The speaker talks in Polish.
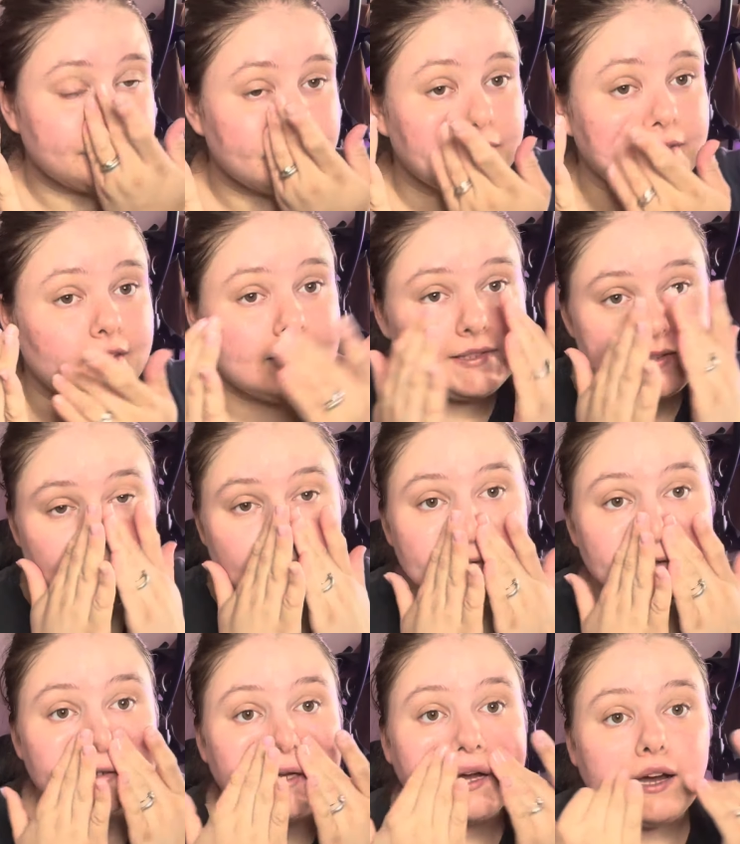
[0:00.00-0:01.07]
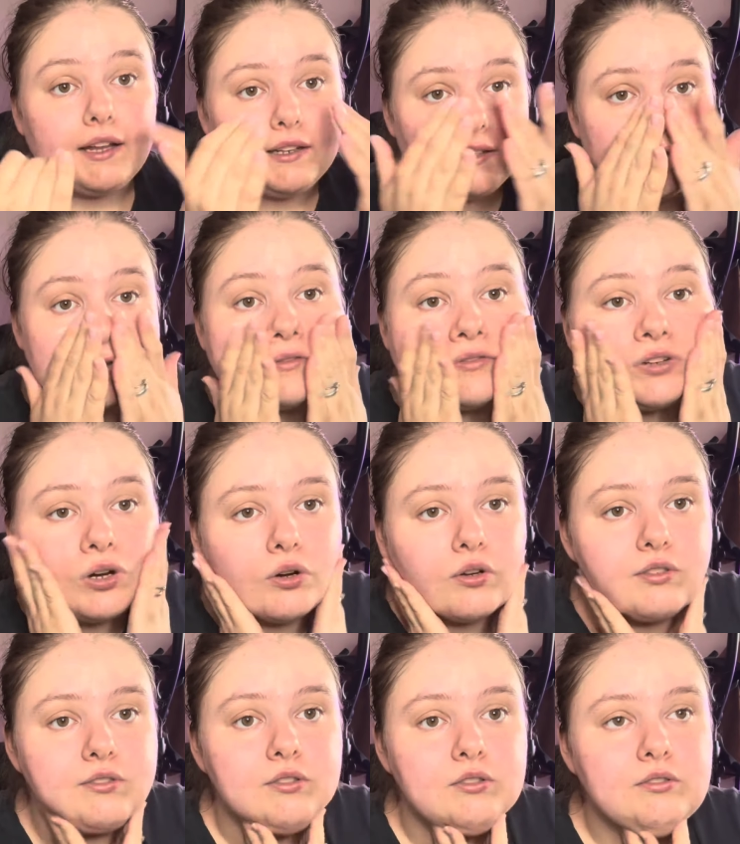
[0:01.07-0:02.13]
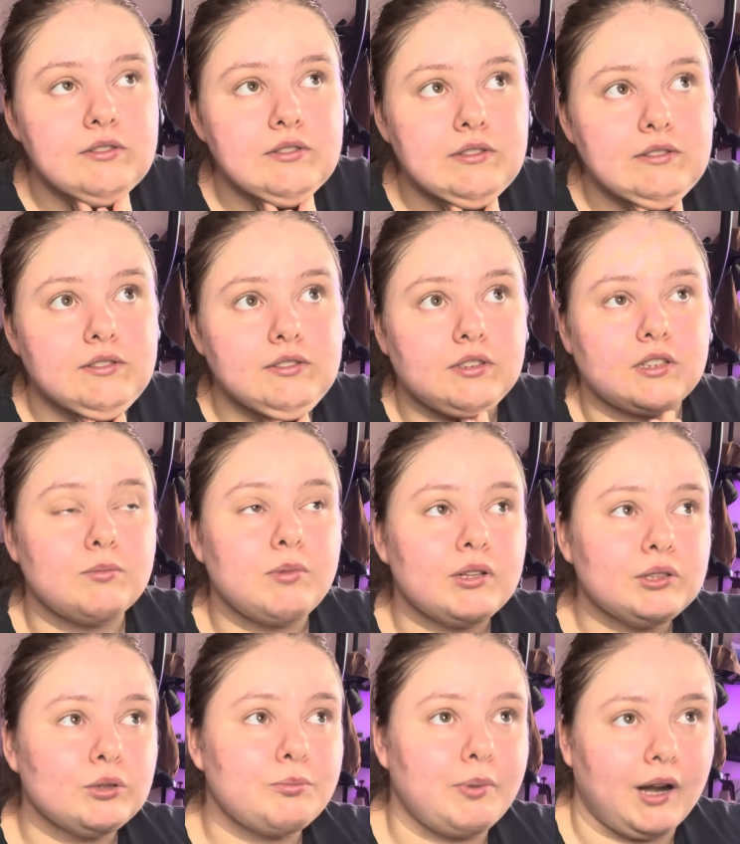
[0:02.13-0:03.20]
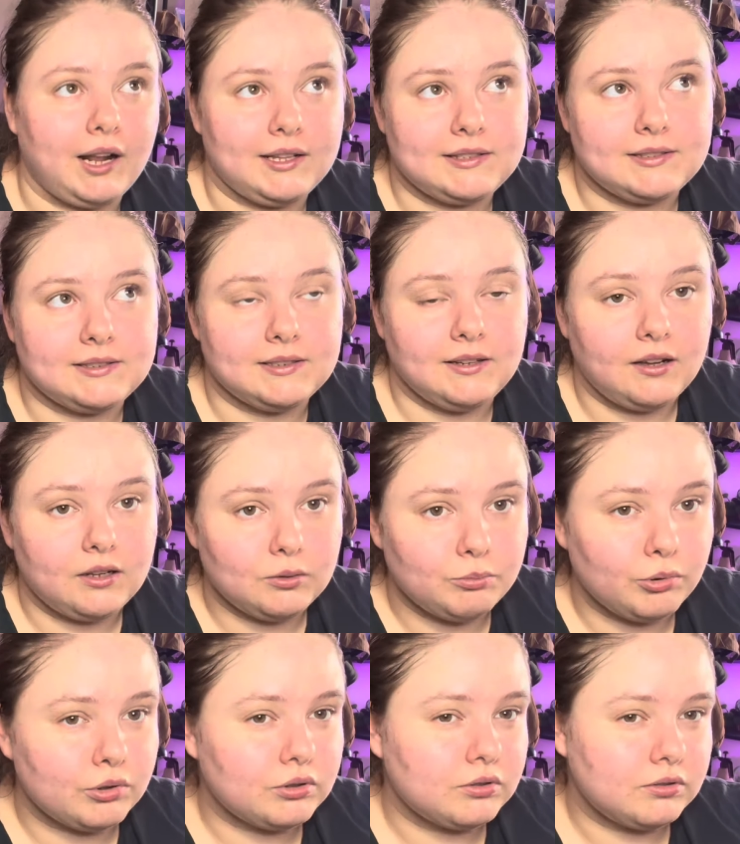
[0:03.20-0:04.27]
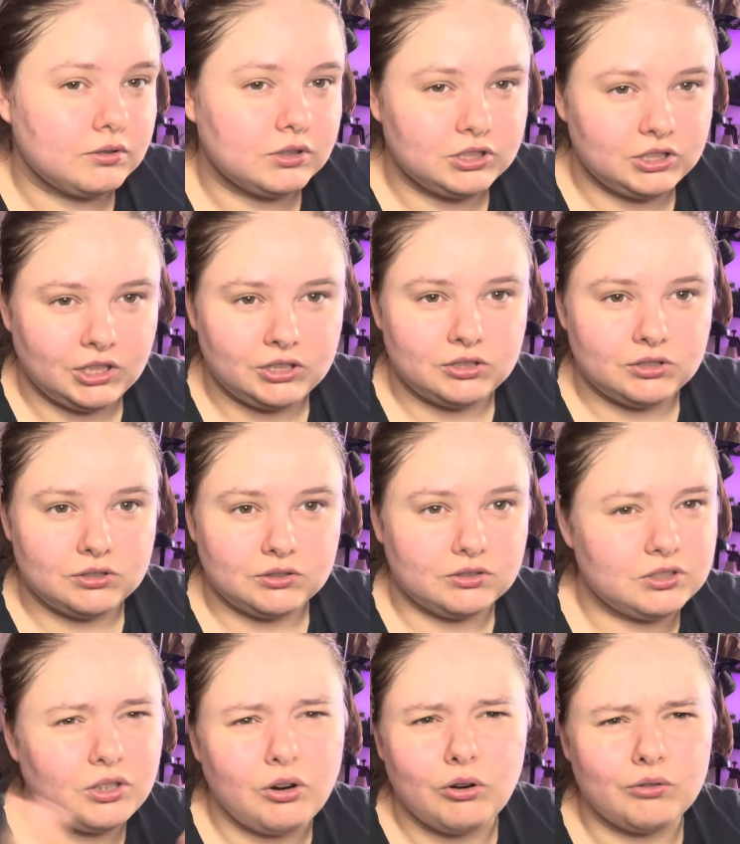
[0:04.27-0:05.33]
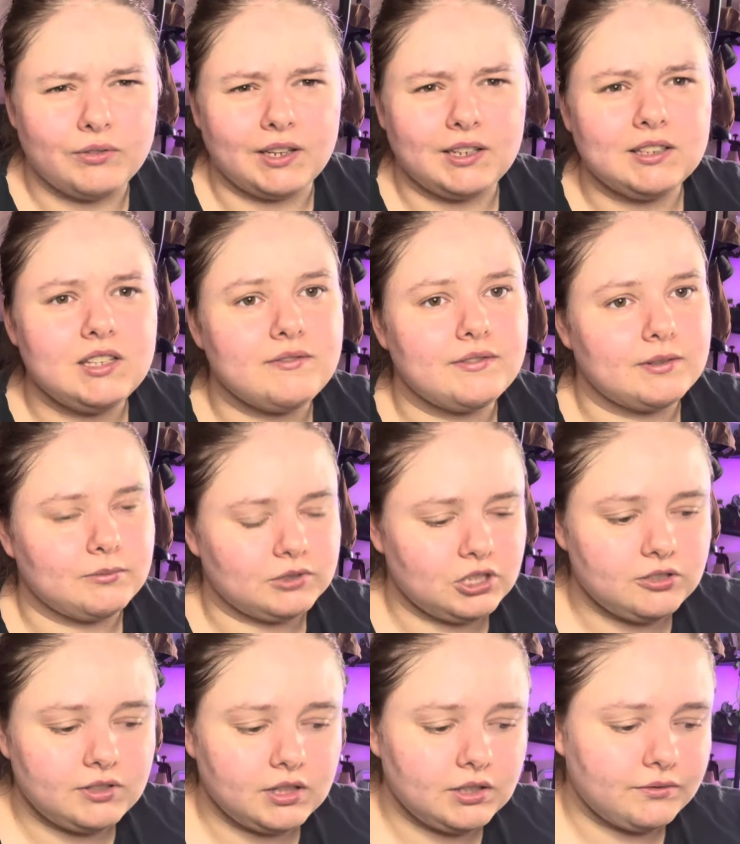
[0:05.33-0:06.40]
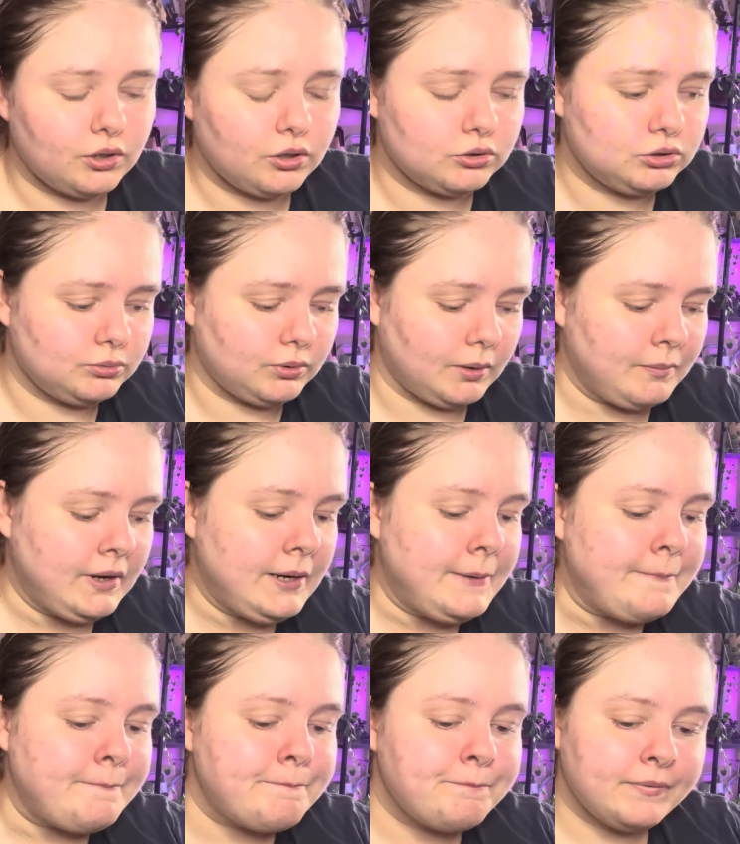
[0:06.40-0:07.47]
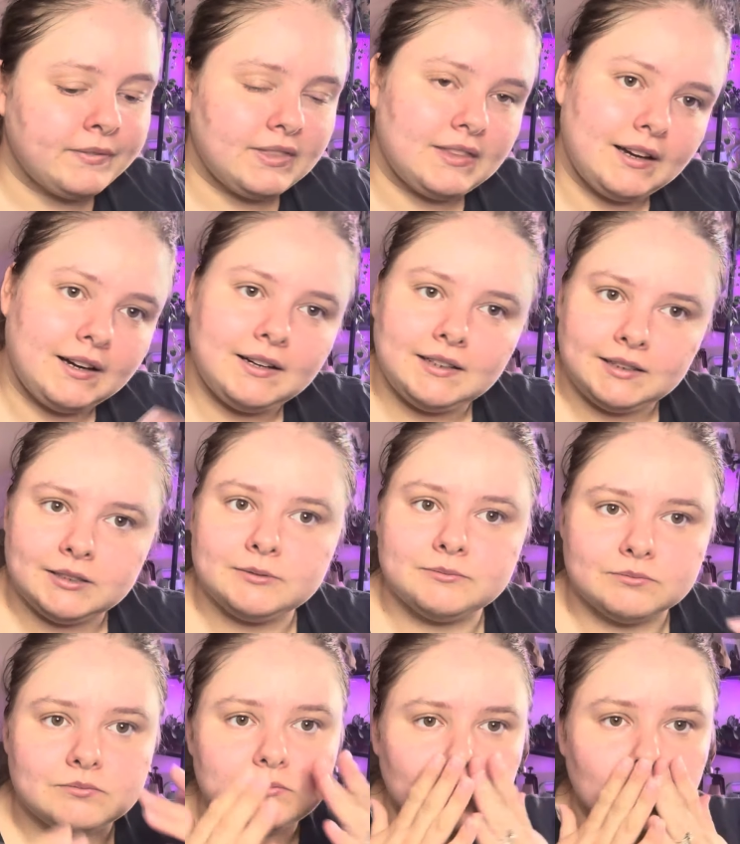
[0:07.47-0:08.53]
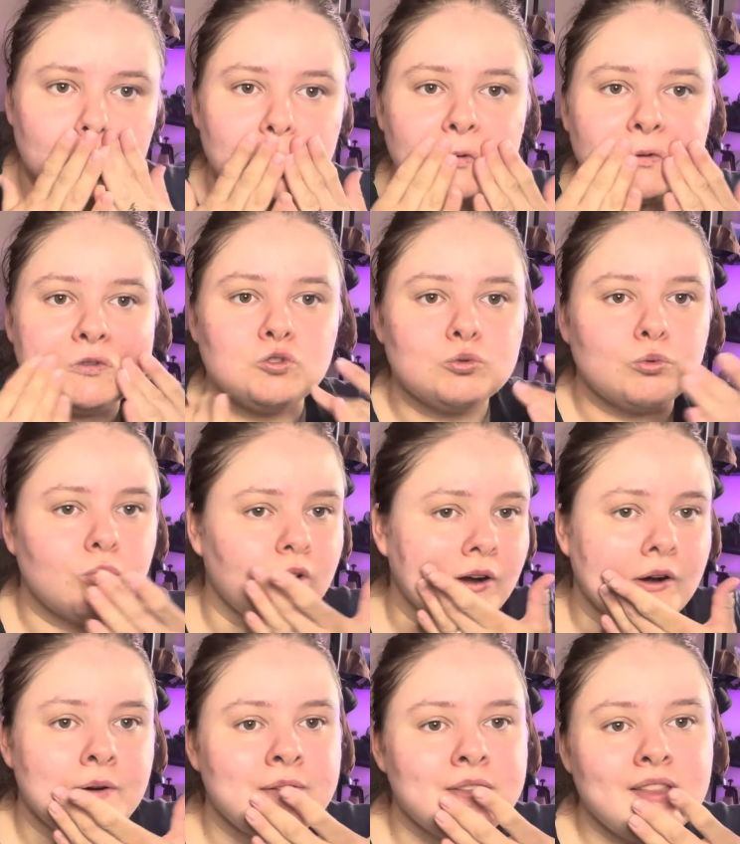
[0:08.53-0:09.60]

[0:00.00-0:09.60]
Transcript: niestety, ale wychodząc chyba do pracy albo gdzieś, gdziekolwiek, nie wiem, gdzieś wtedy wychodziłam na no dość długo,